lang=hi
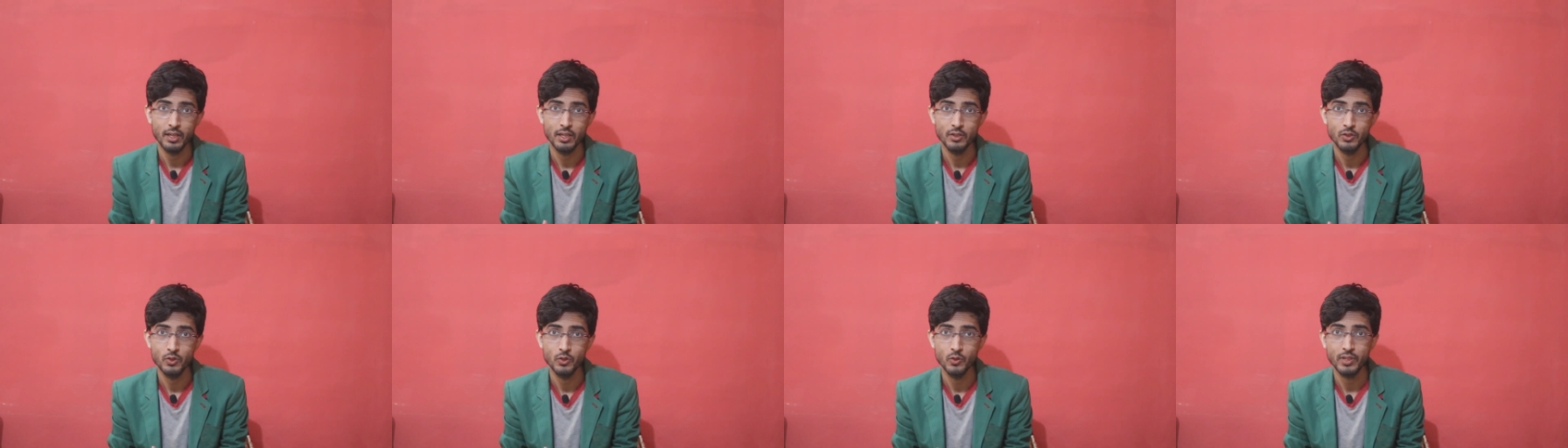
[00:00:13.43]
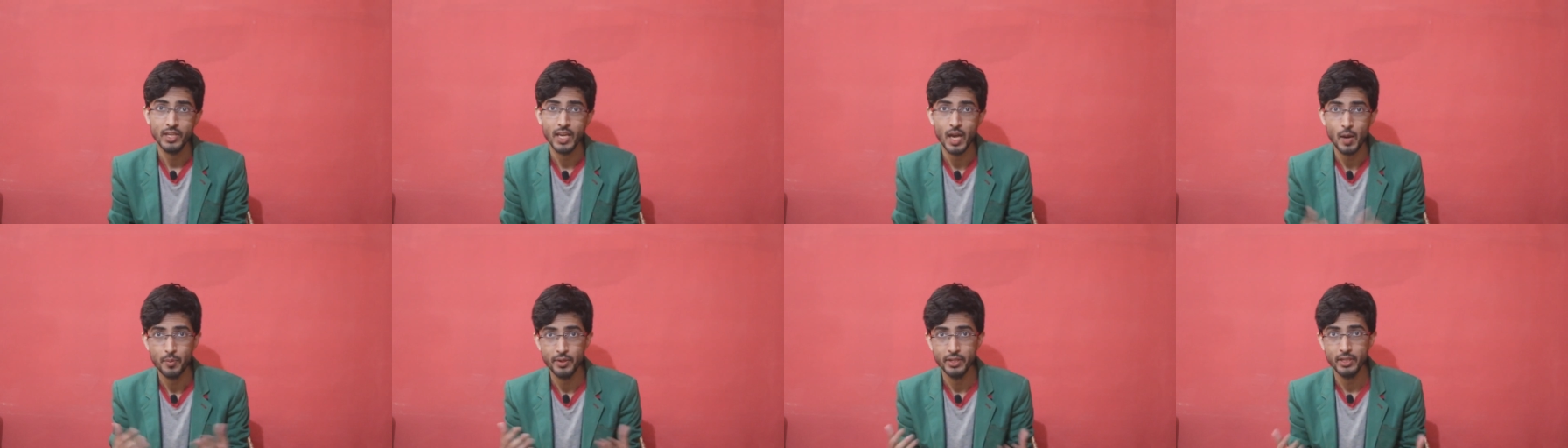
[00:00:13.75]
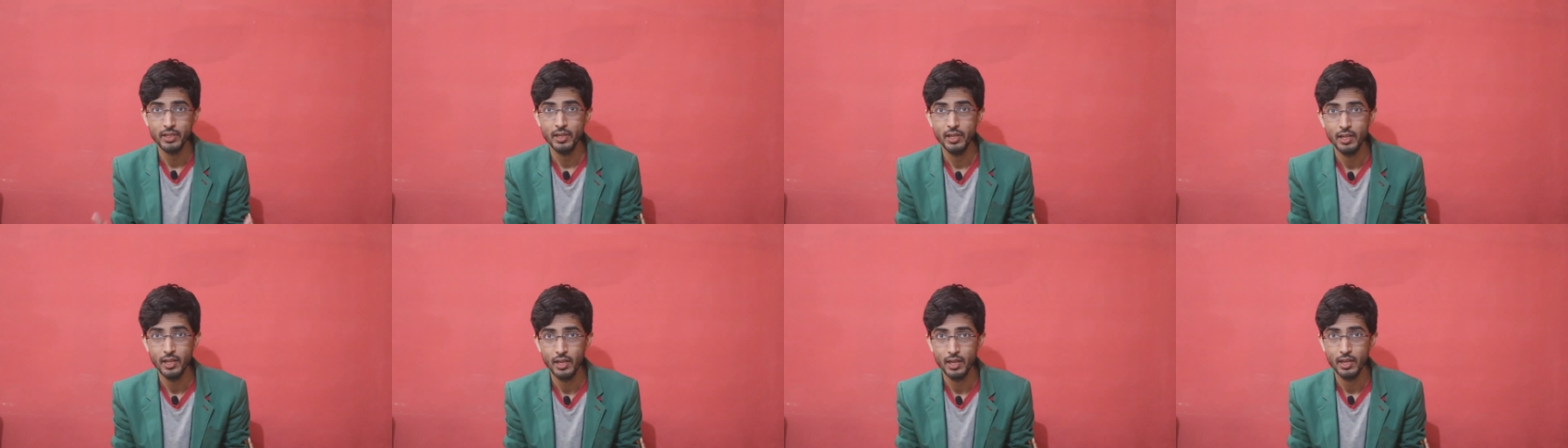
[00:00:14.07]
का जो
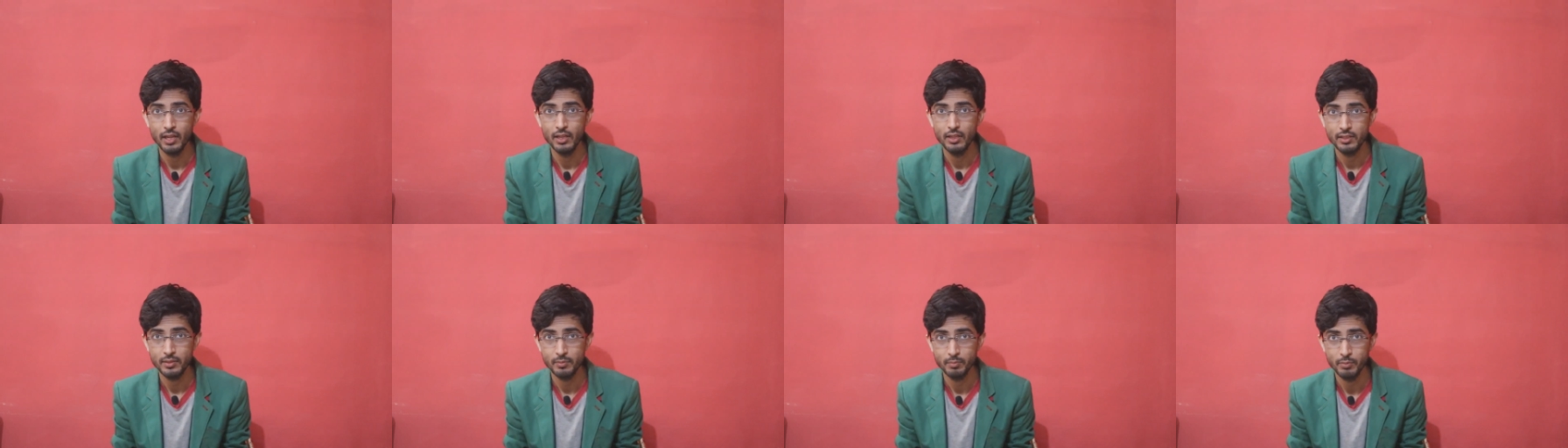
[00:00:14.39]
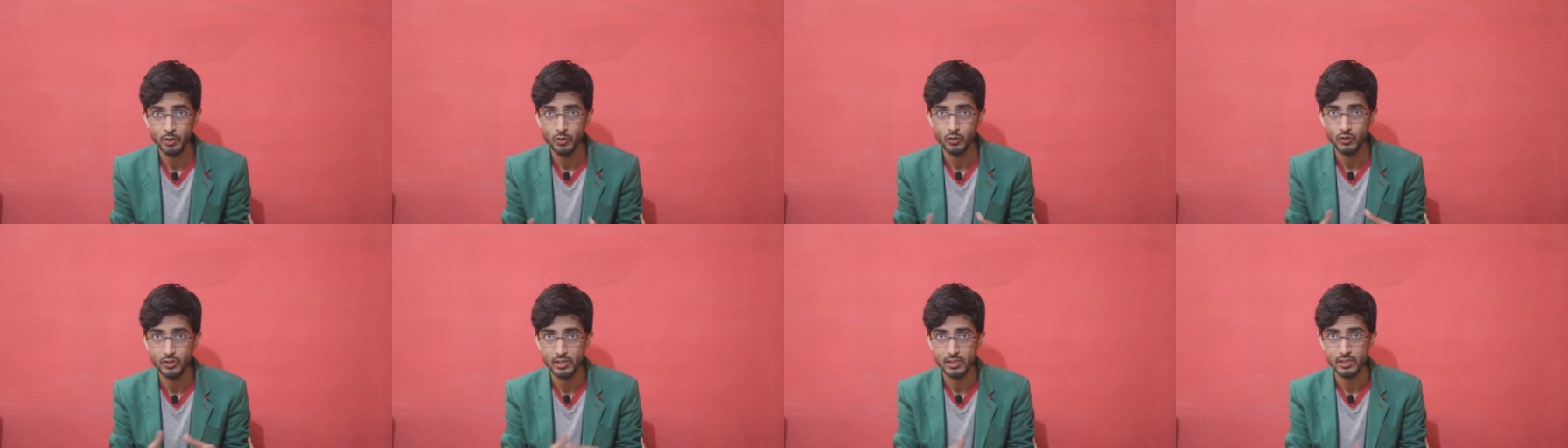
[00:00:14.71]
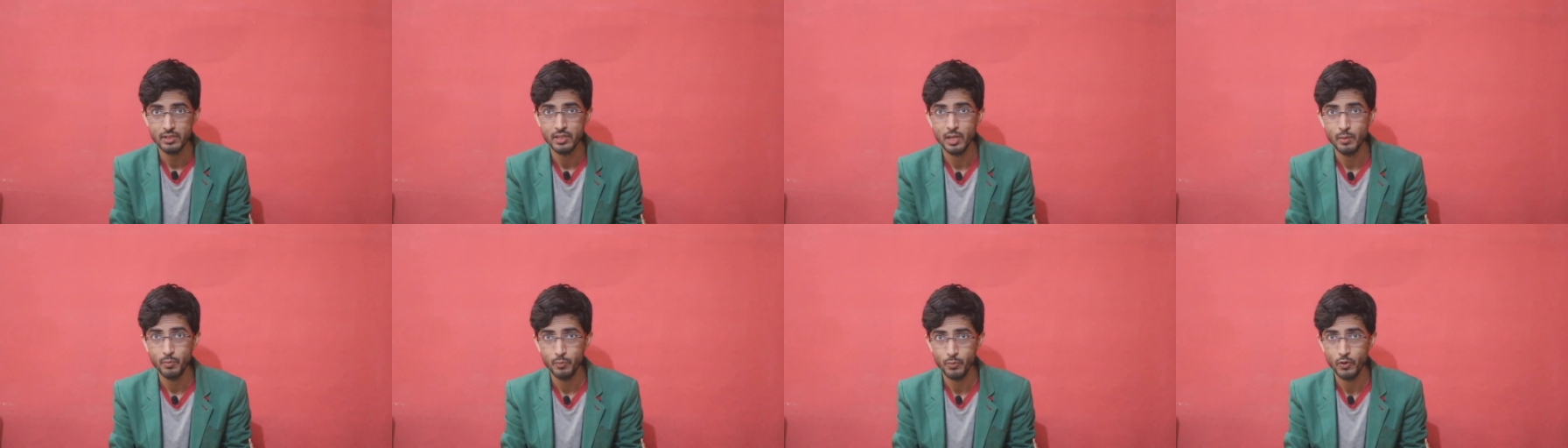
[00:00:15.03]
कैपिटल है
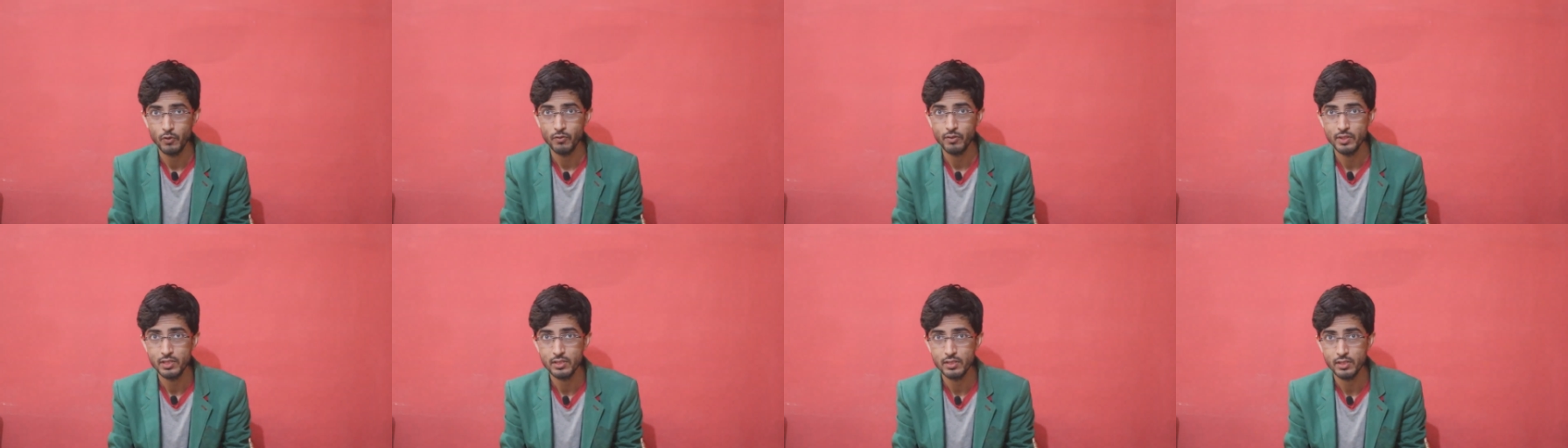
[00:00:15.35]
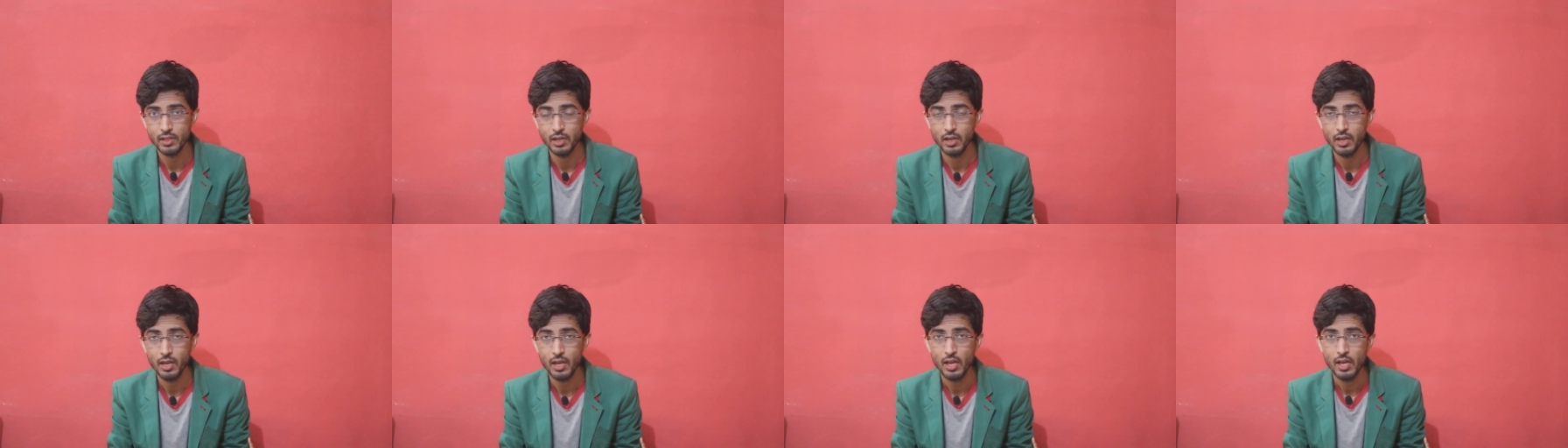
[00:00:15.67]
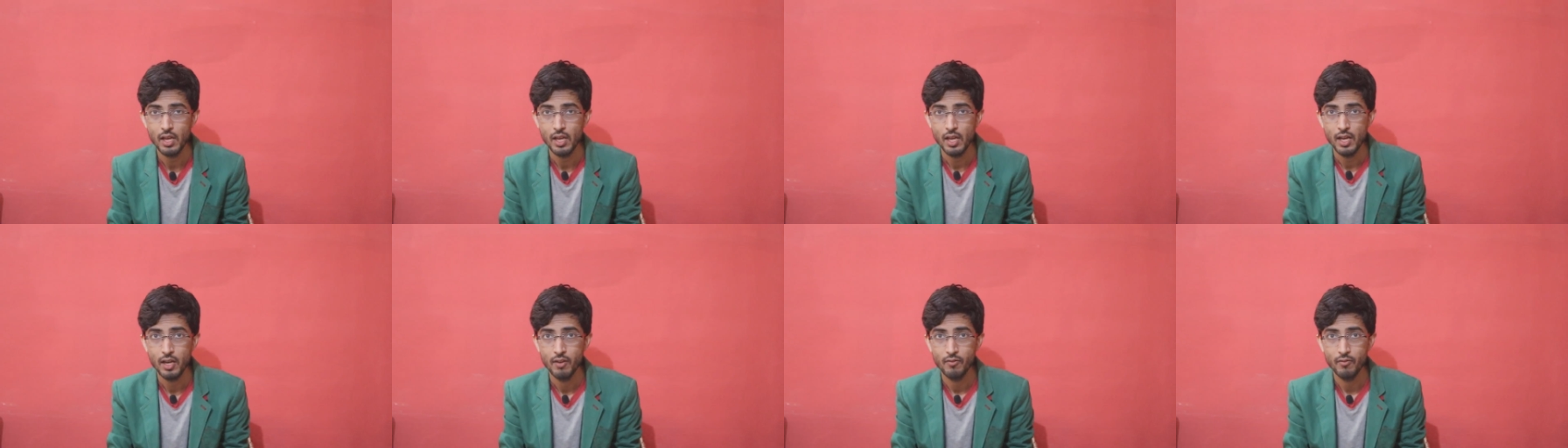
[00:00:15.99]
बलूचिस्तान प्रोविंस का
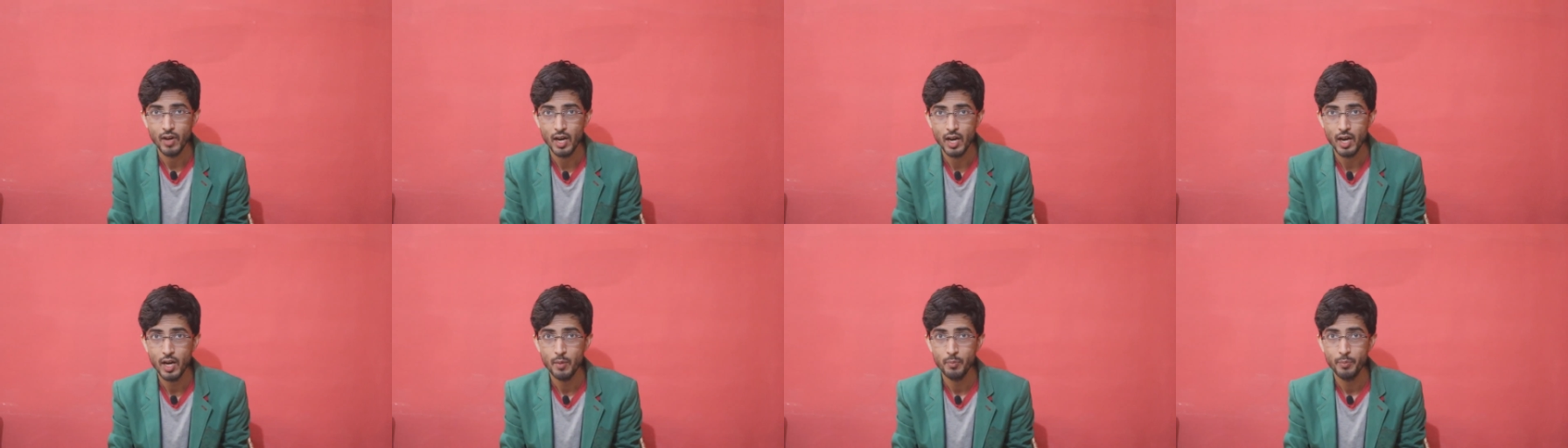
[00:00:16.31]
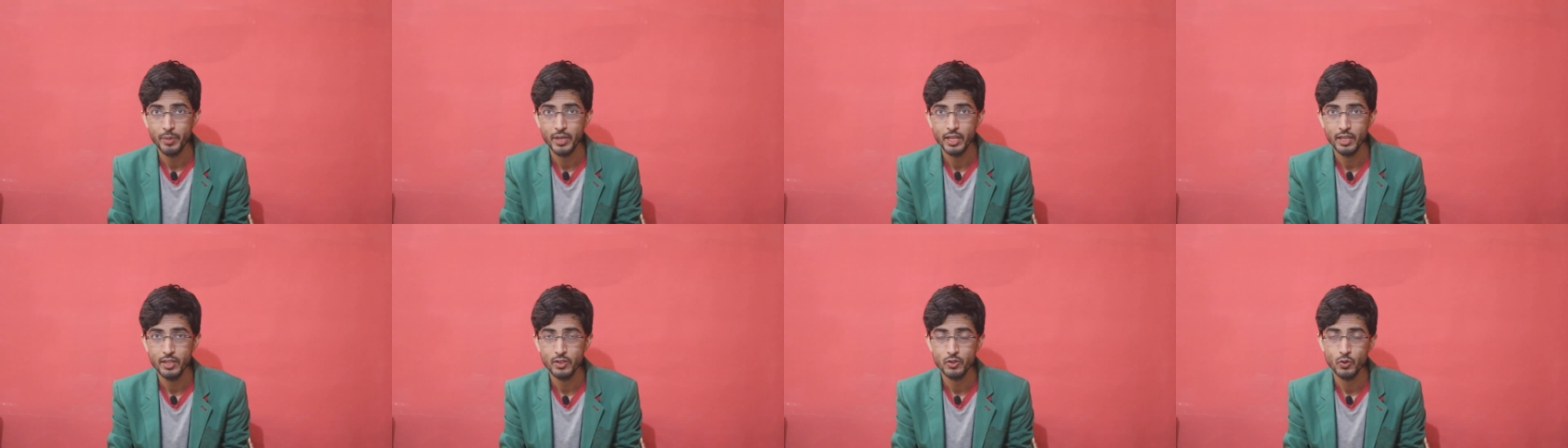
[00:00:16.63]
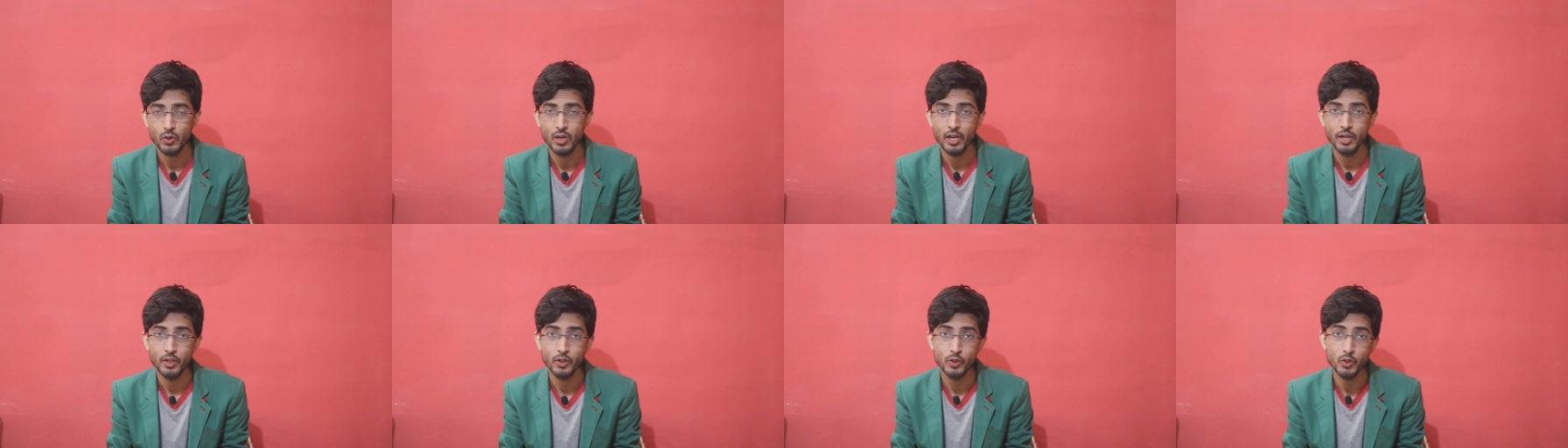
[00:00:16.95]
वहाँ पे
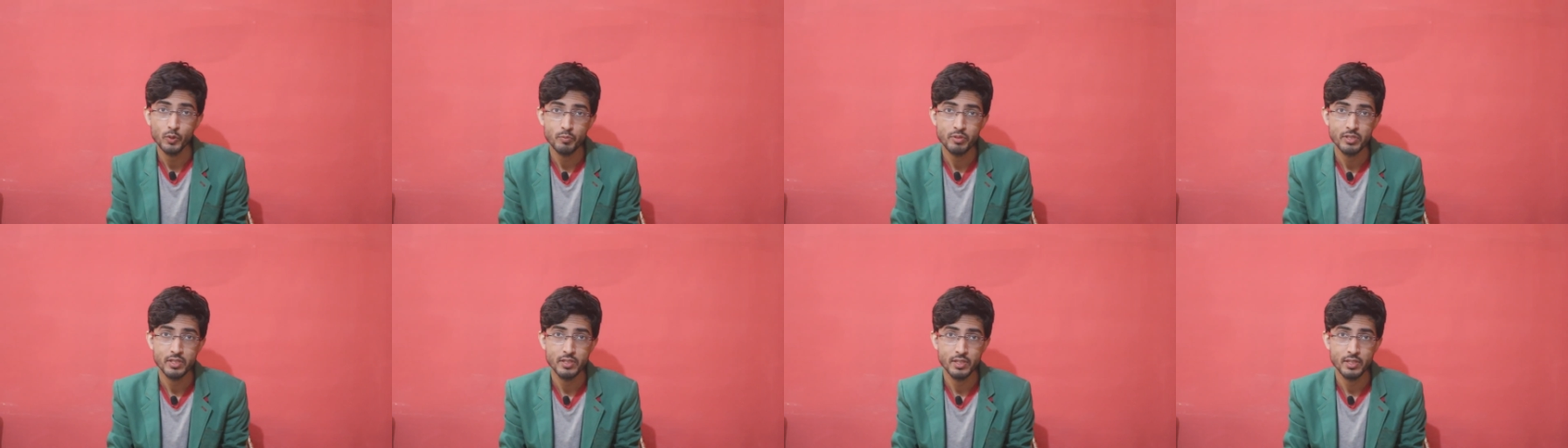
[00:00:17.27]
जो अयूब